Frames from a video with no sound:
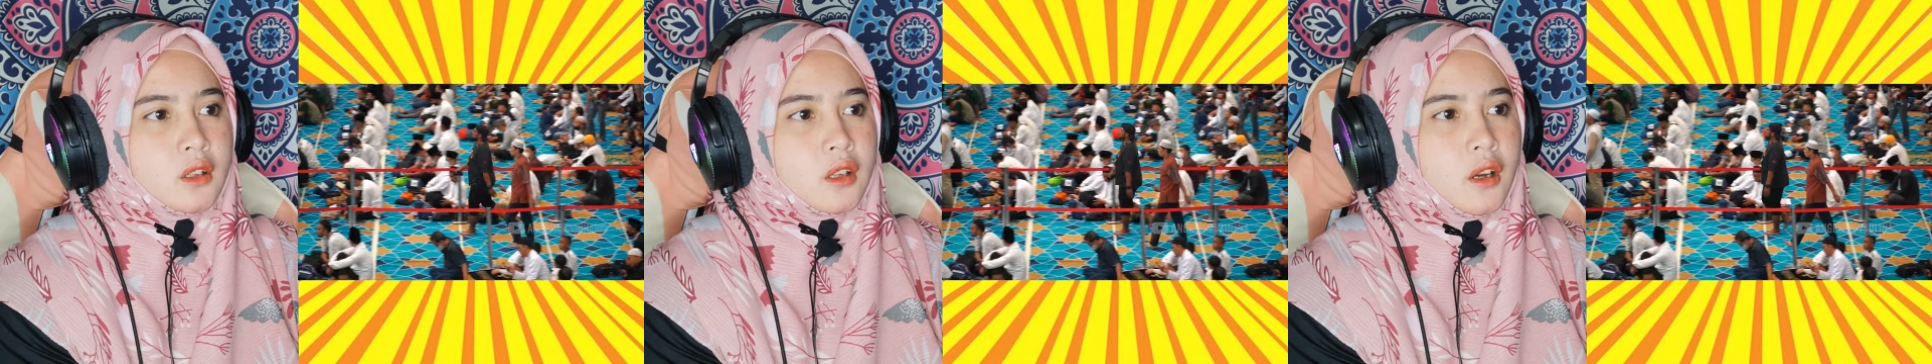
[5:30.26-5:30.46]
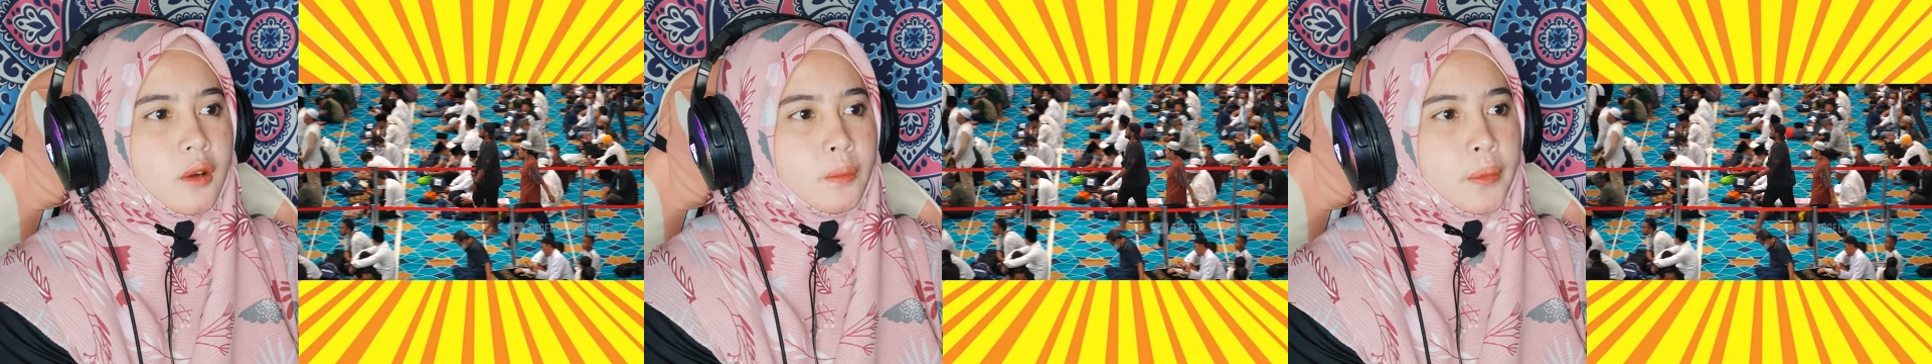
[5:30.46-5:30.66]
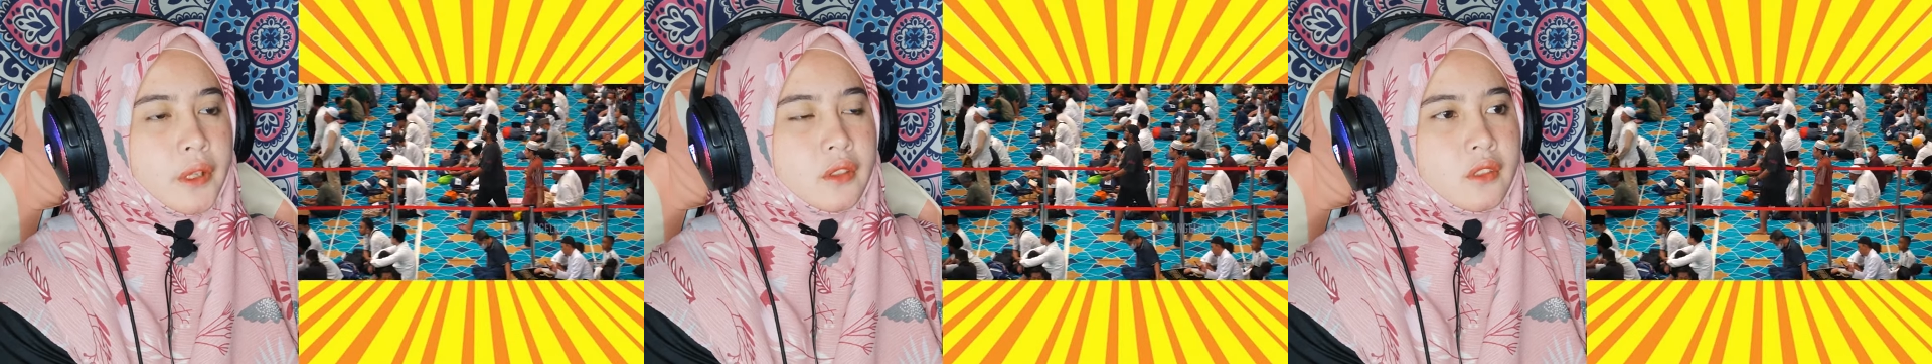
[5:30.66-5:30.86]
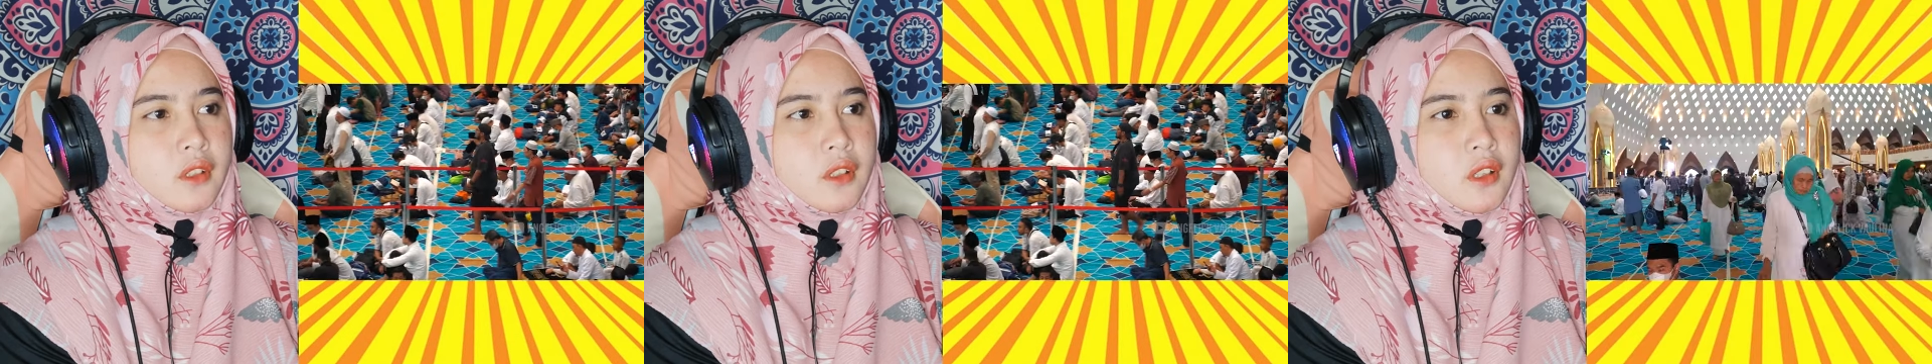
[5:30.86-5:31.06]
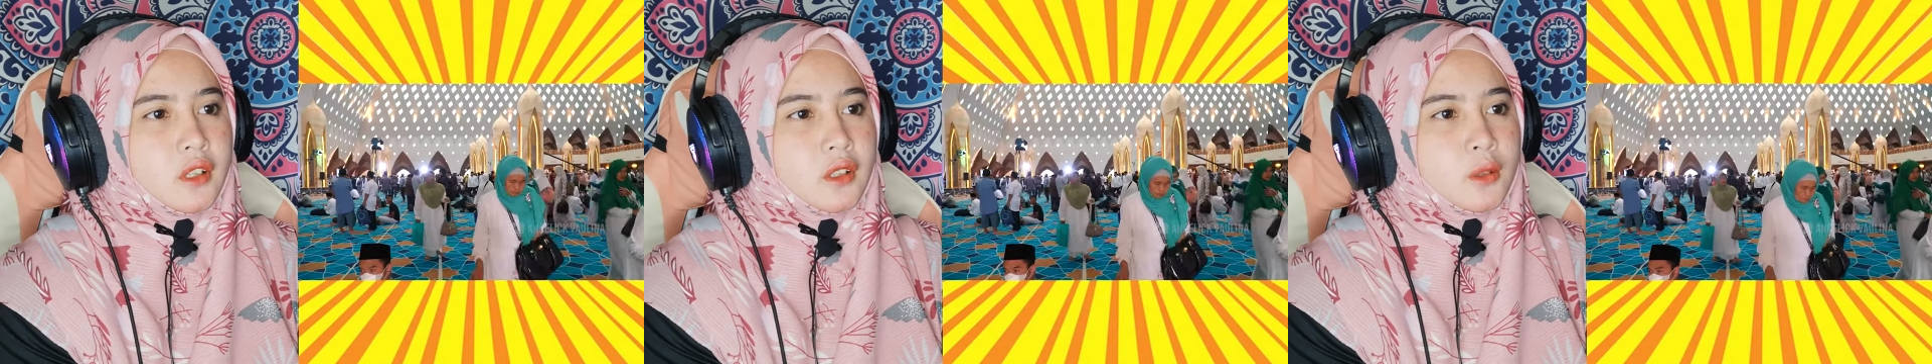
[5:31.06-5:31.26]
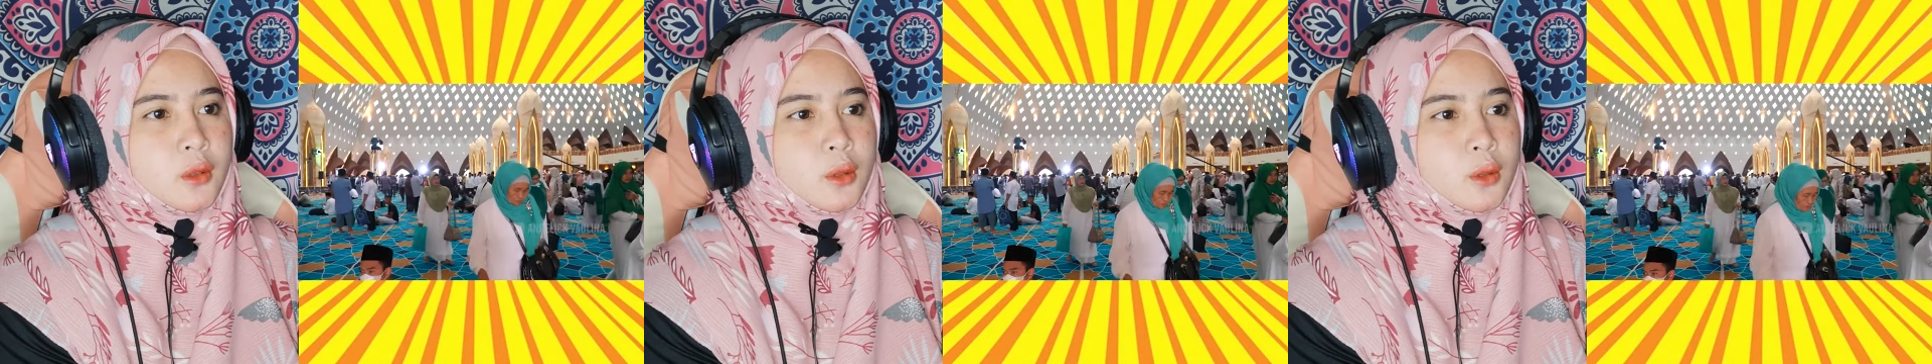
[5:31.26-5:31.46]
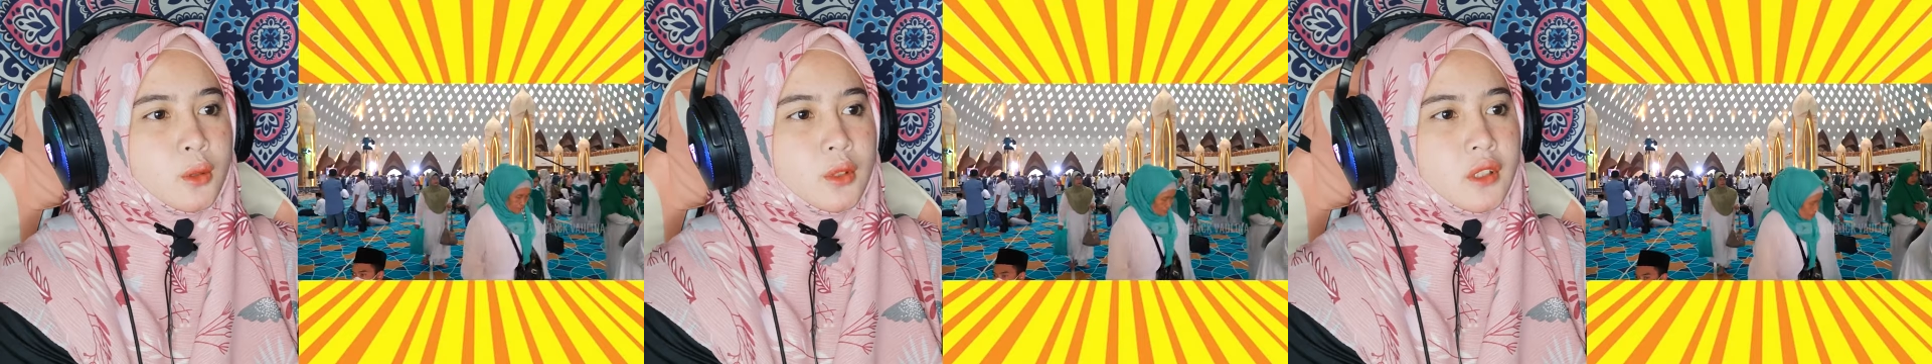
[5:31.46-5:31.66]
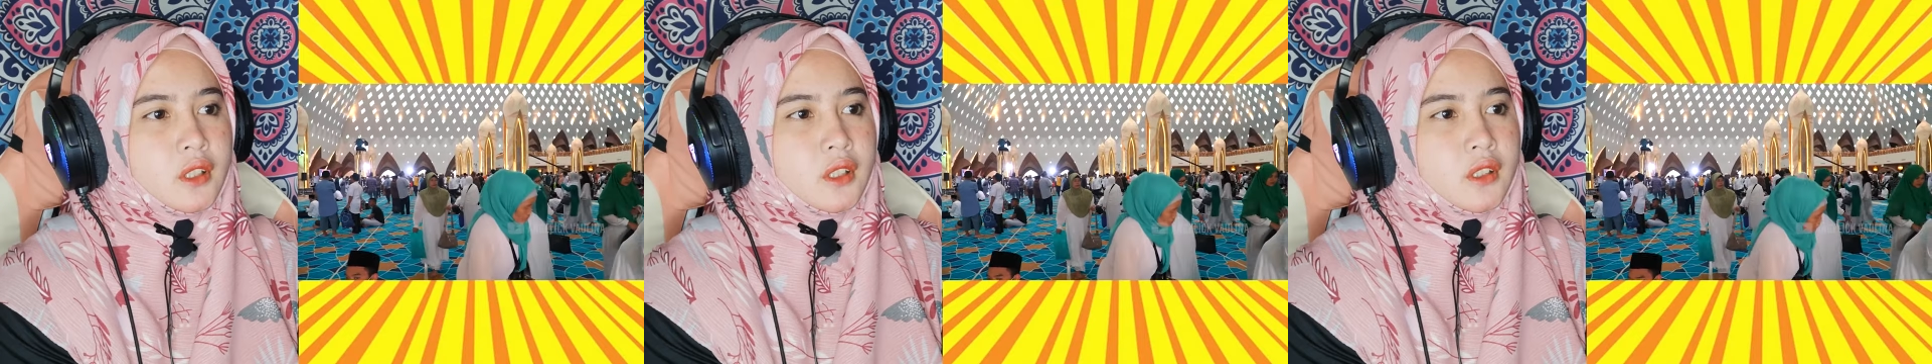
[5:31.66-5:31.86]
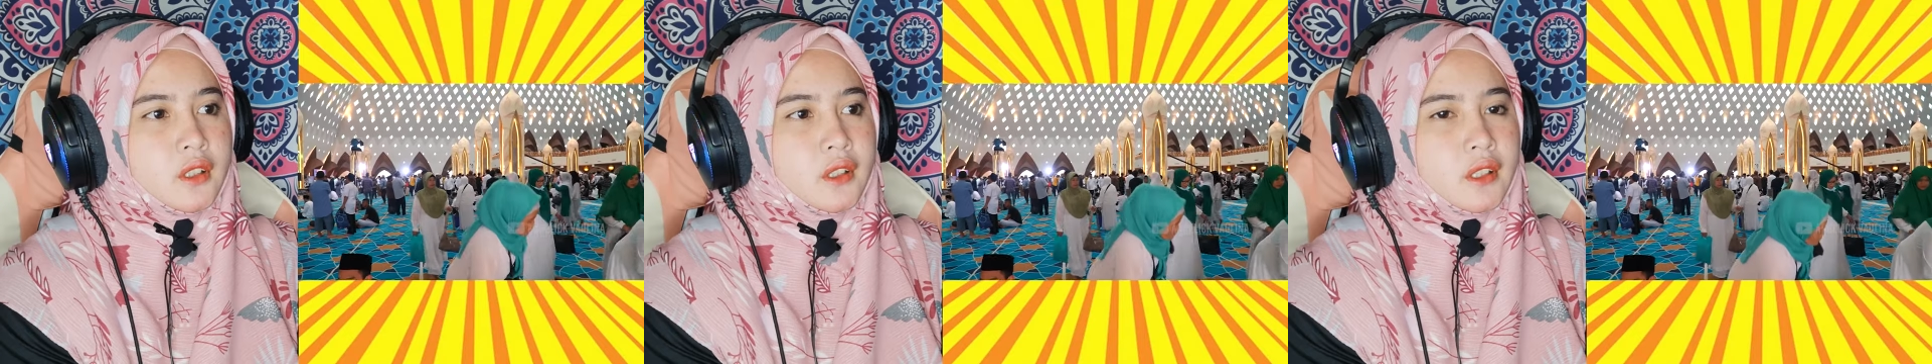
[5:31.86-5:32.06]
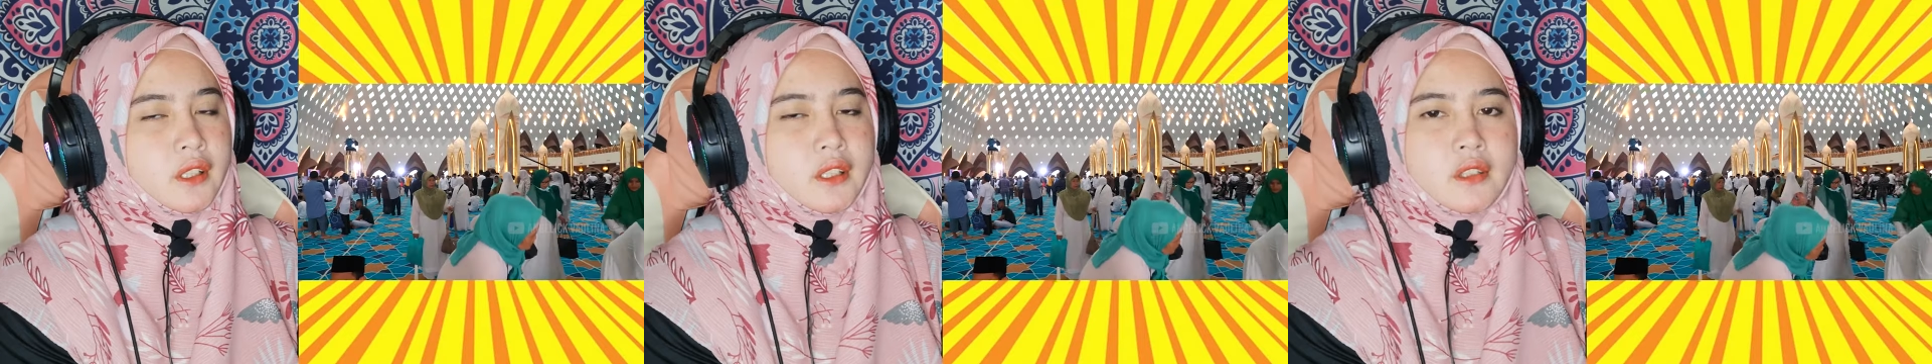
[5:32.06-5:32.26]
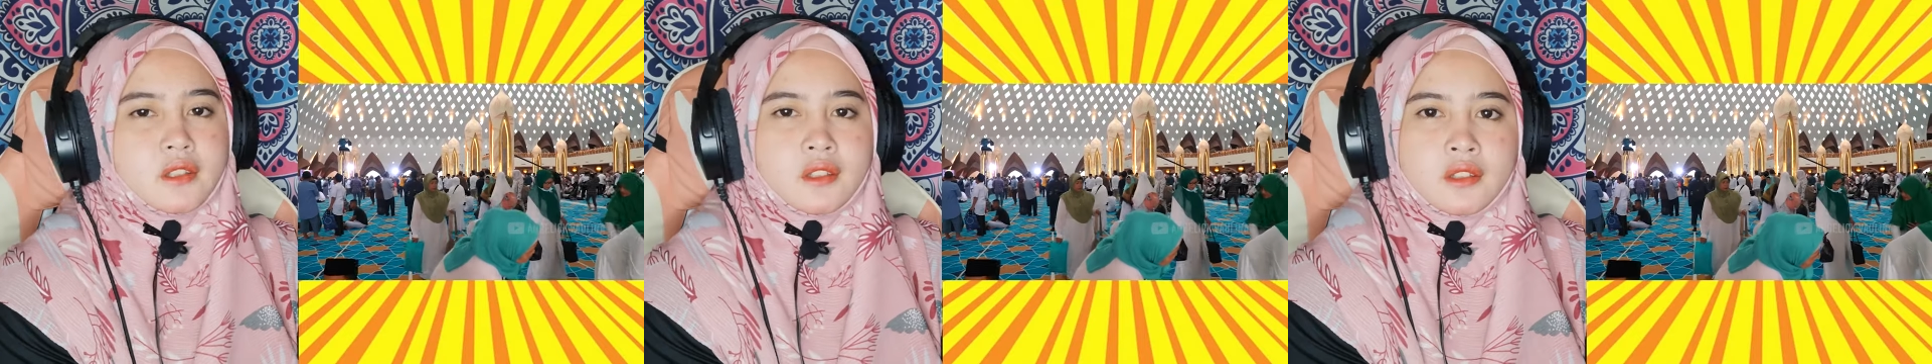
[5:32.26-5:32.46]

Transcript: Kopitnya dari Tidak Turki, guys.